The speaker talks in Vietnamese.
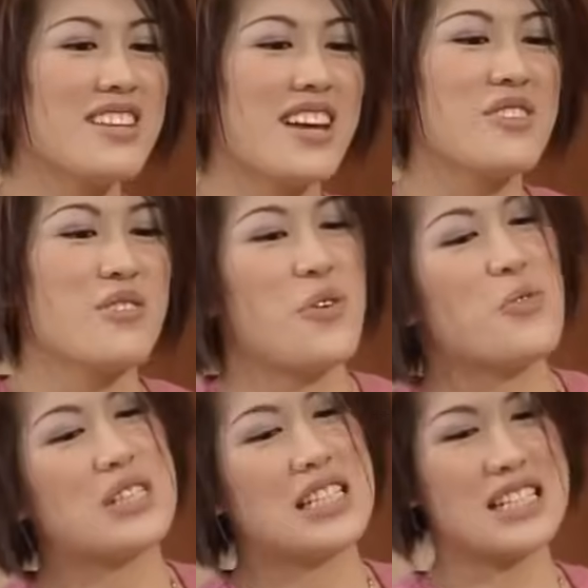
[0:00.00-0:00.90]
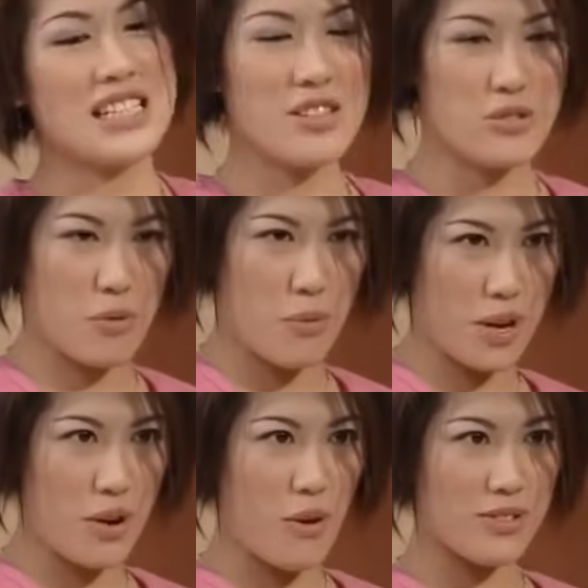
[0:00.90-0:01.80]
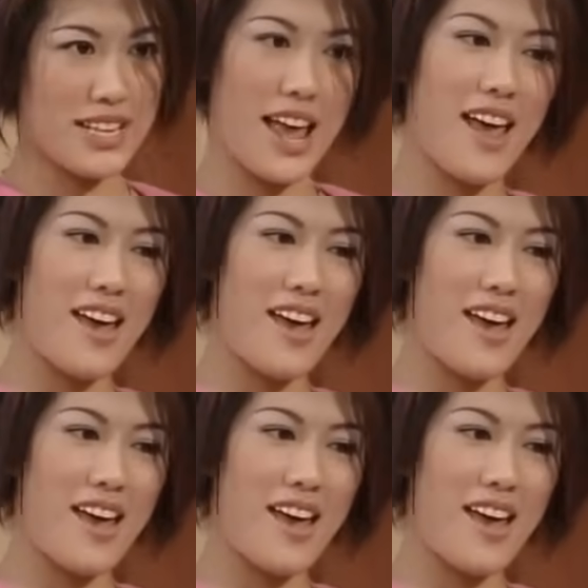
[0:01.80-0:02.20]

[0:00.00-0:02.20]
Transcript: lại đợi lễ phục sinh mới tặng cho tôi?